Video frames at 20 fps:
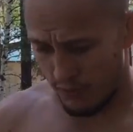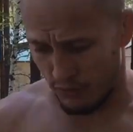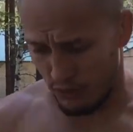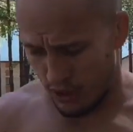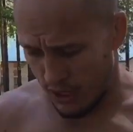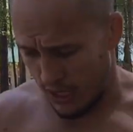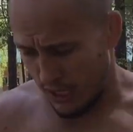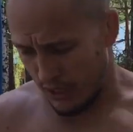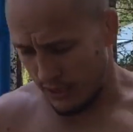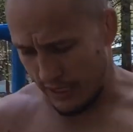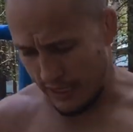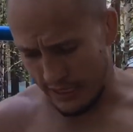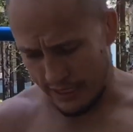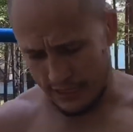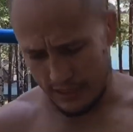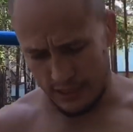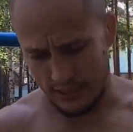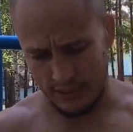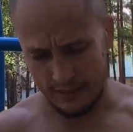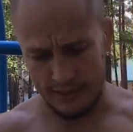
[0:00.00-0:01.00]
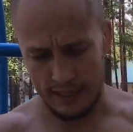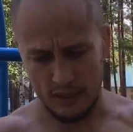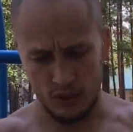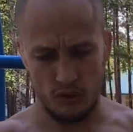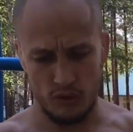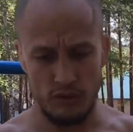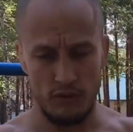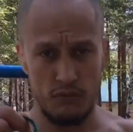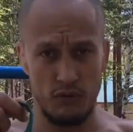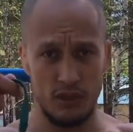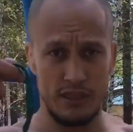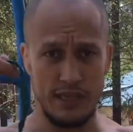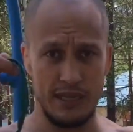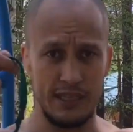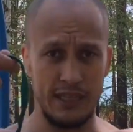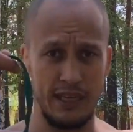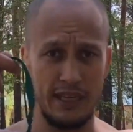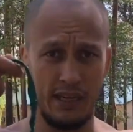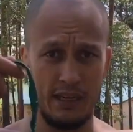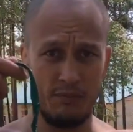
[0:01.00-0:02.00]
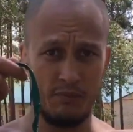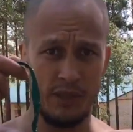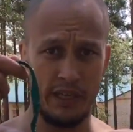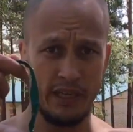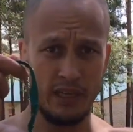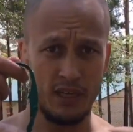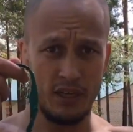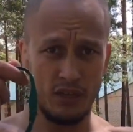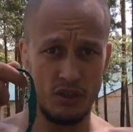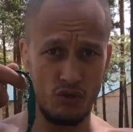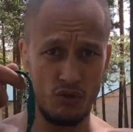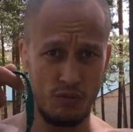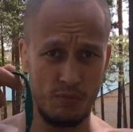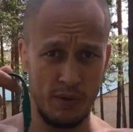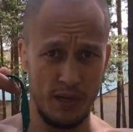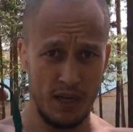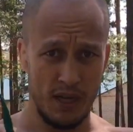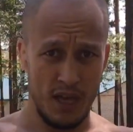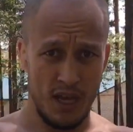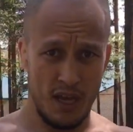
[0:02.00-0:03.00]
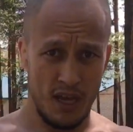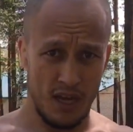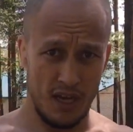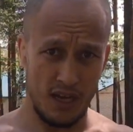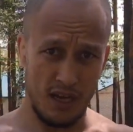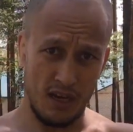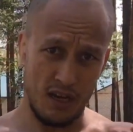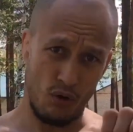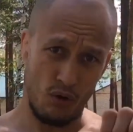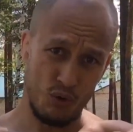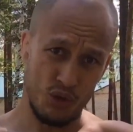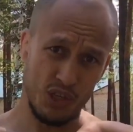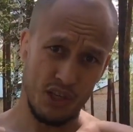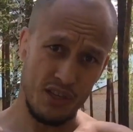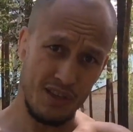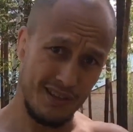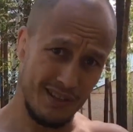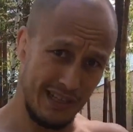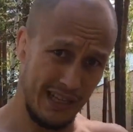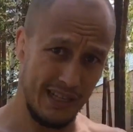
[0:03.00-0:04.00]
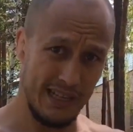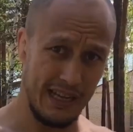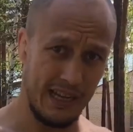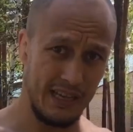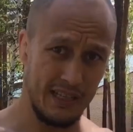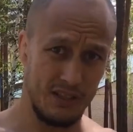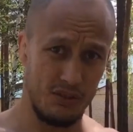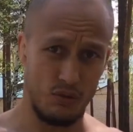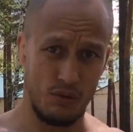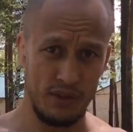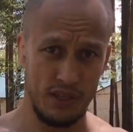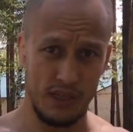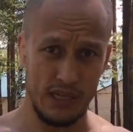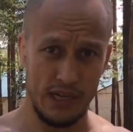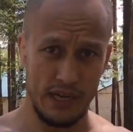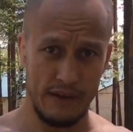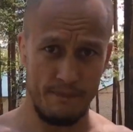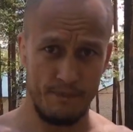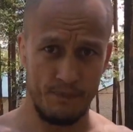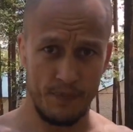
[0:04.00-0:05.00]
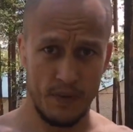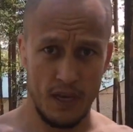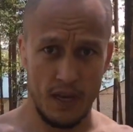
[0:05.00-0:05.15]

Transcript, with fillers: Вот. Я изготовил вот такие ремни, чтобы э, ручки не слетели с турника.